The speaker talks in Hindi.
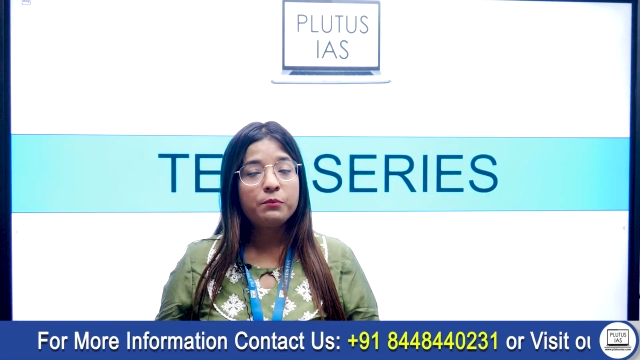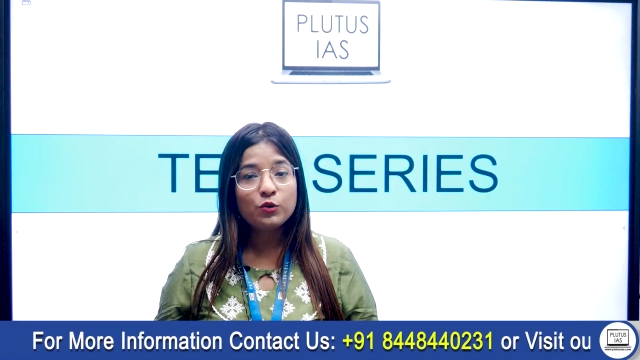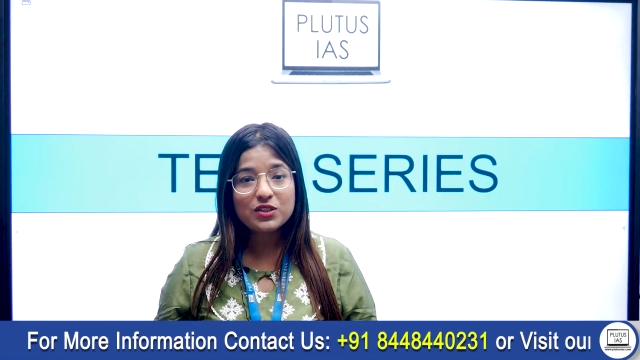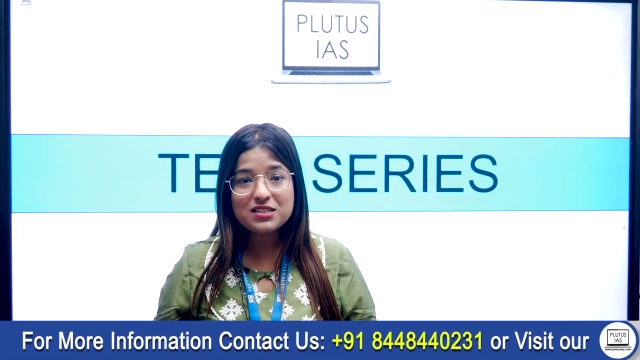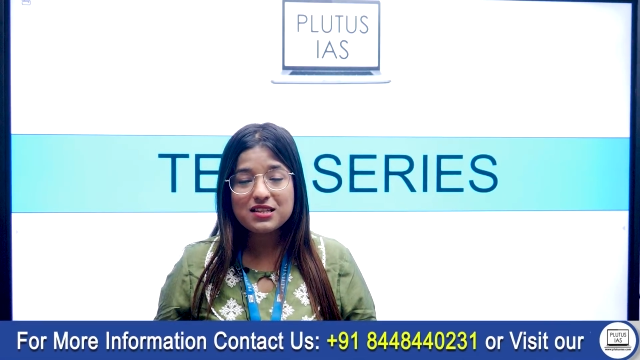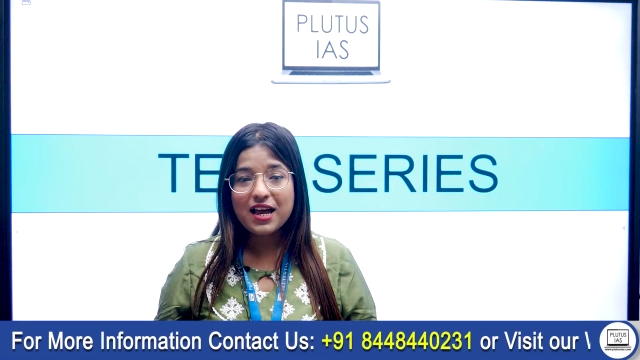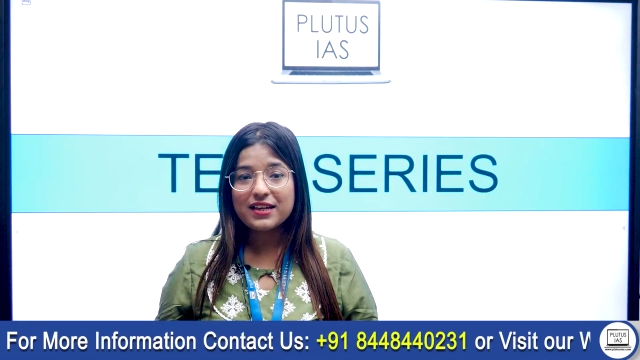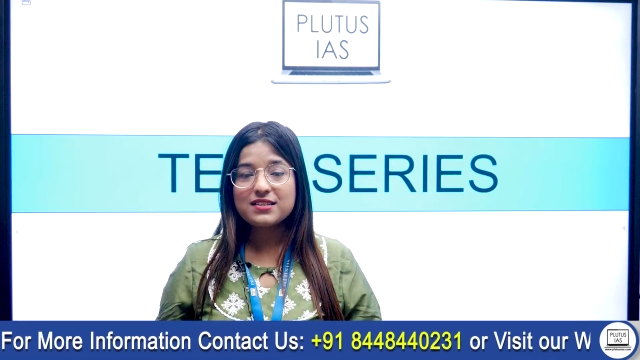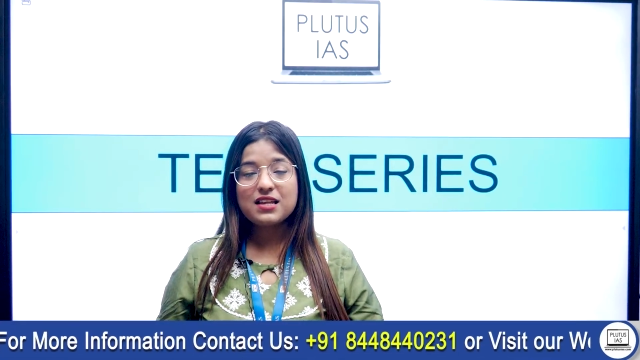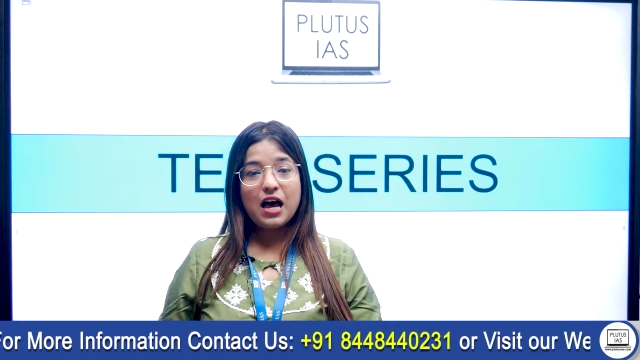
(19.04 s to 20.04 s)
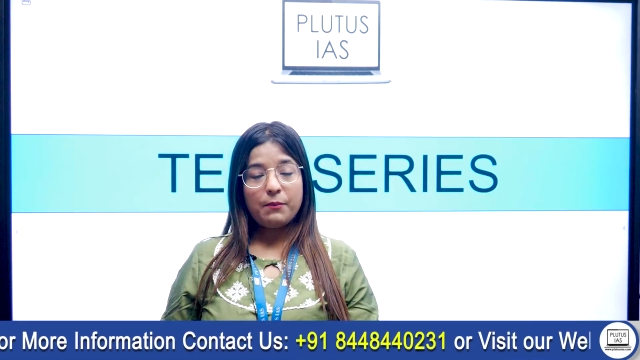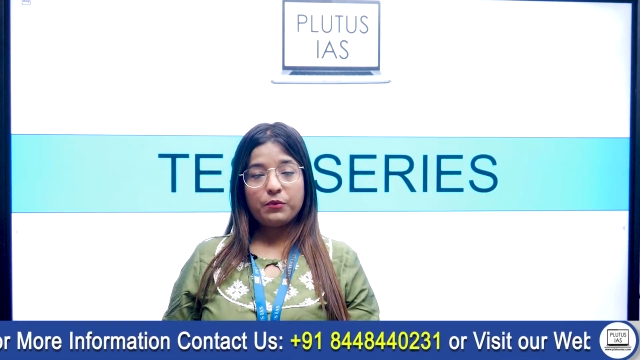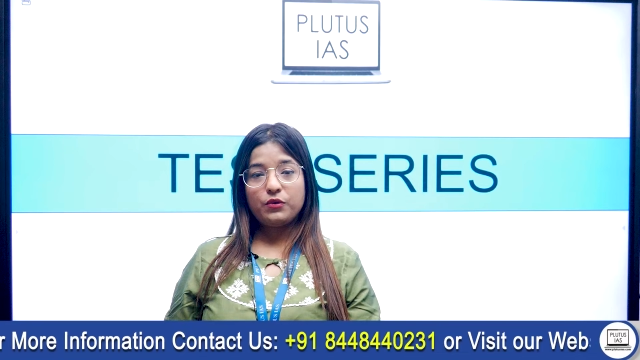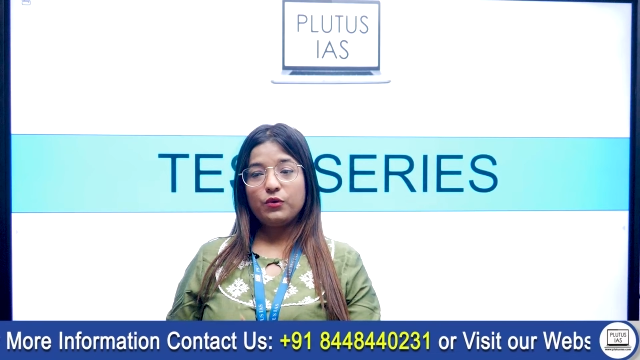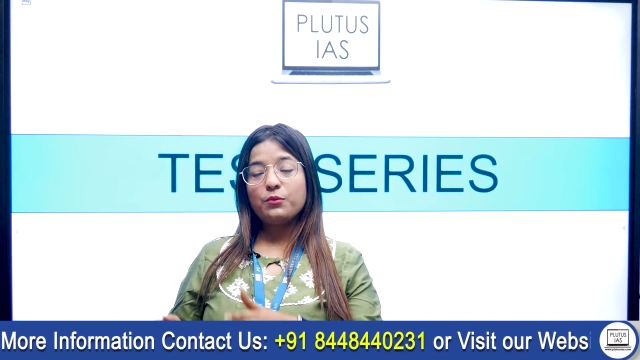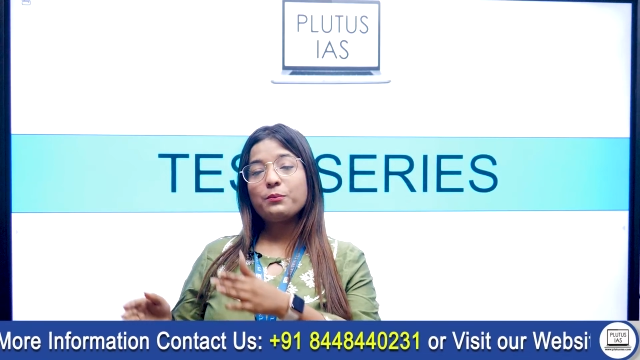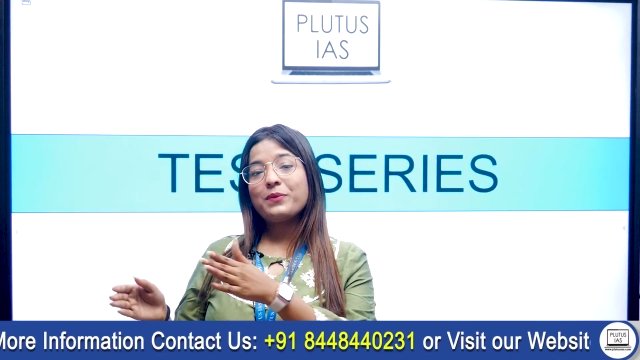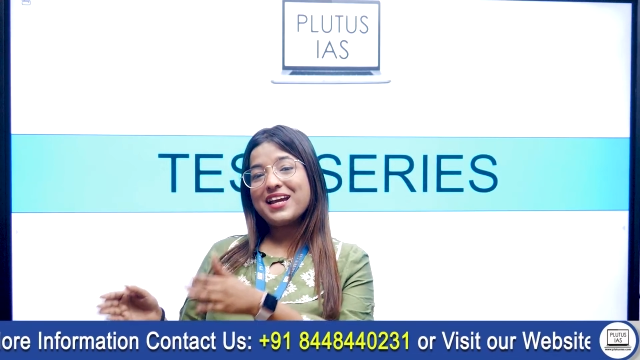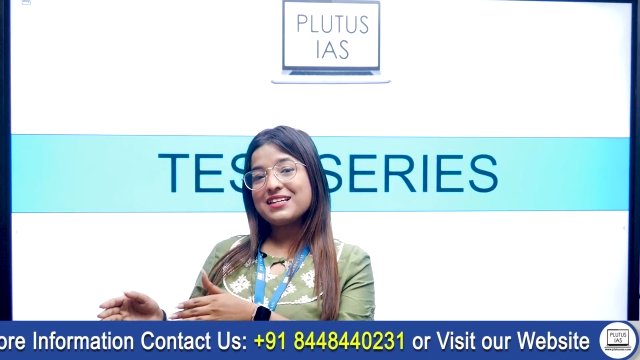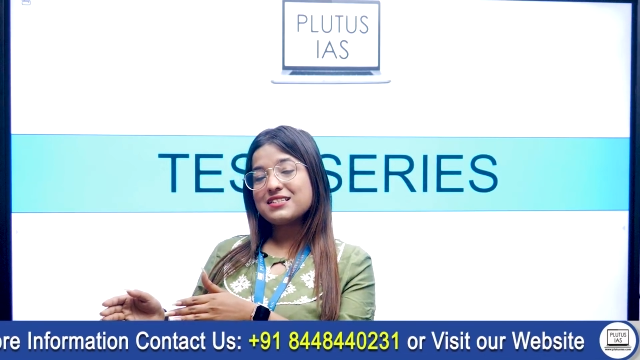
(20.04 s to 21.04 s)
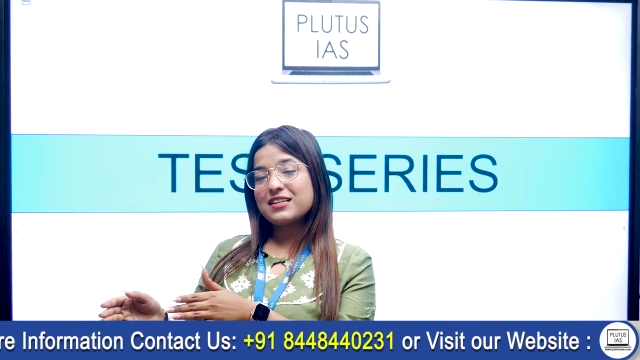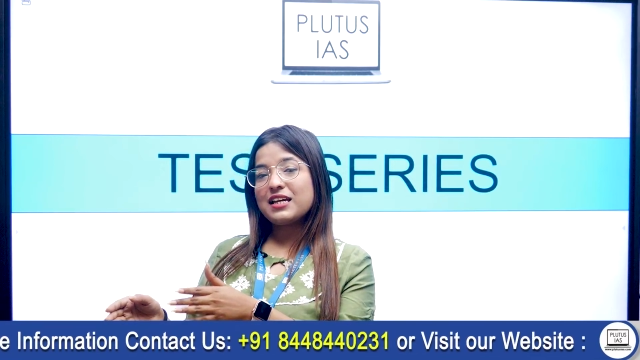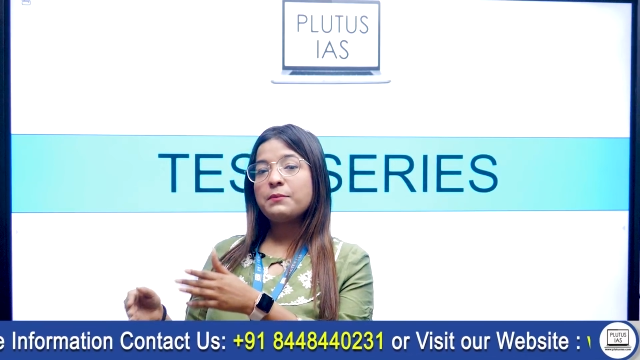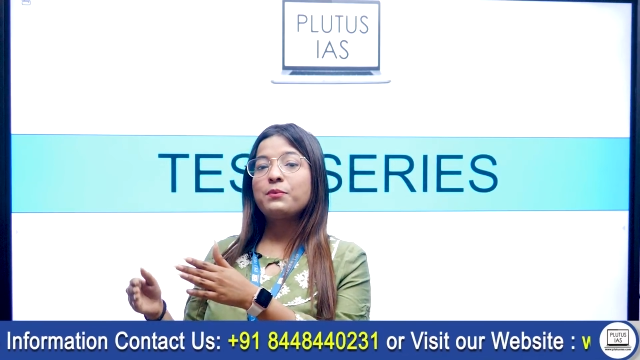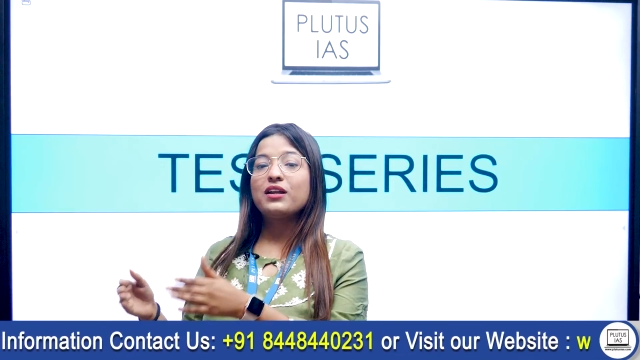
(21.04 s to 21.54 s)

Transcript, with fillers: Plutus IS आपको mains की